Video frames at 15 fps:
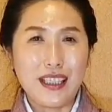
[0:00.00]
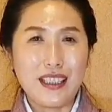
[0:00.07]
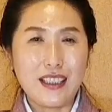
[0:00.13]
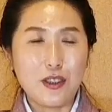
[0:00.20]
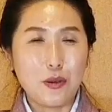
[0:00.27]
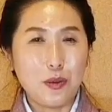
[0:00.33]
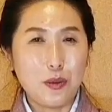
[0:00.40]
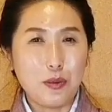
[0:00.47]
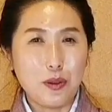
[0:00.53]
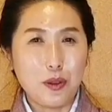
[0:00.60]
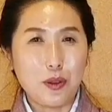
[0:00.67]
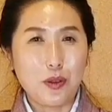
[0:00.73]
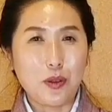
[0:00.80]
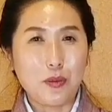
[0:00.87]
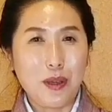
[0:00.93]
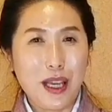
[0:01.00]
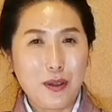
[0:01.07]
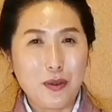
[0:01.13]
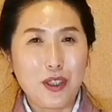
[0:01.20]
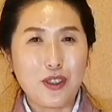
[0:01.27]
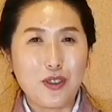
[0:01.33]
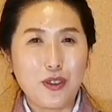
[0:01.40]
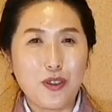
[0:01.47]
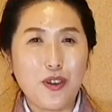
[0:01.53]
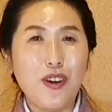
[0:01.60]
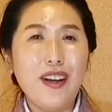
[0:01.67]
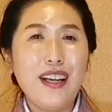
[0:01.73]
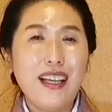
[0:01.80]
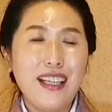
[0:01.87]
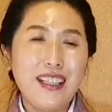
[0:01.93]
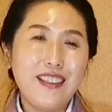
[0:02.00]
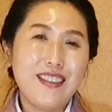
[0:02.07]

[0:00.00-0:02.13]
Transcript: 있는 그 부분도 좀 헹궈주고